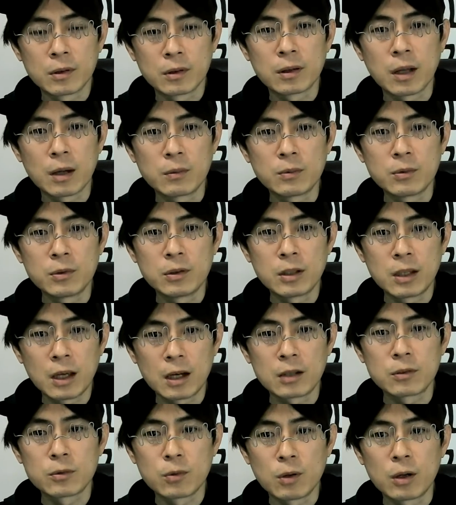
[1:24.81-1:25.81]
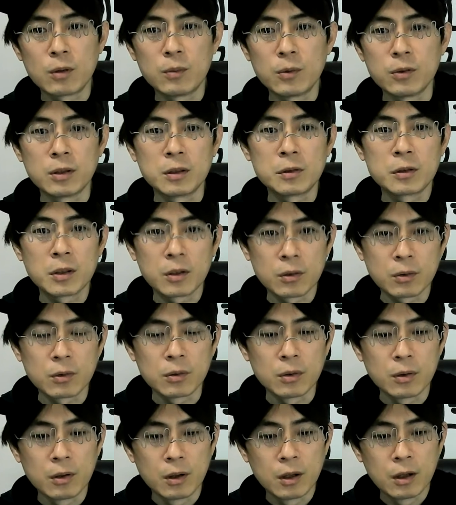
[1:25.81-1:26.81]
多分にあるとは思うんですけど、
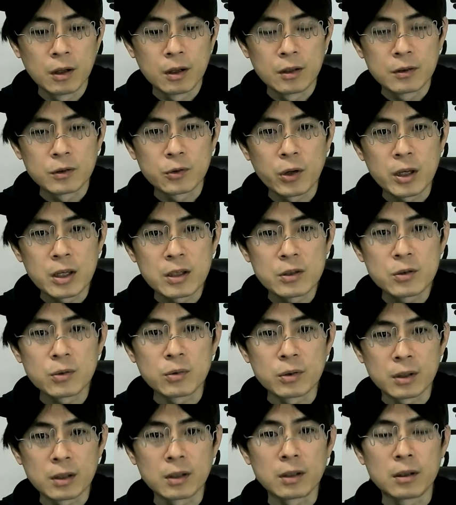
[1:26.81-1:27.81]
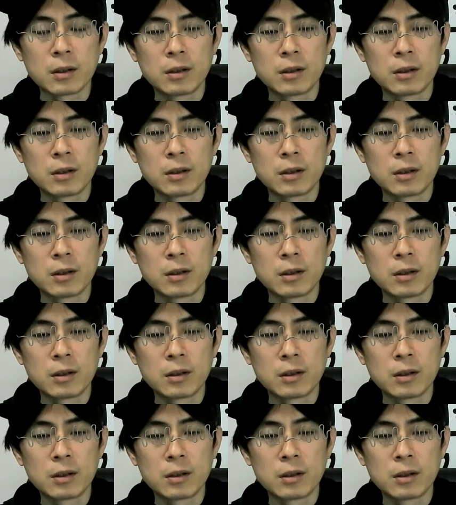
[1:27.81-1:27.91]
それ以上に